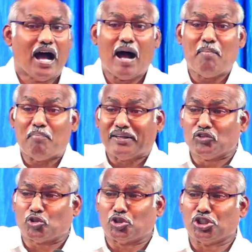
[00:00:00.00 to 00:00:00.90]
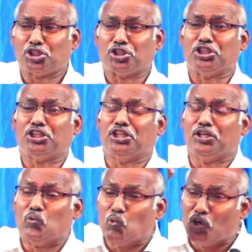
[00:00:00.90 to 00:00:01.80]
ఆ మంచి స్థితిని
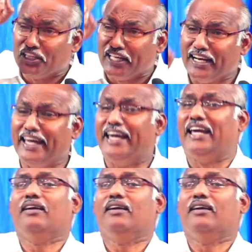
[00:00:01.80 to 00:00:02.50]
వదిలి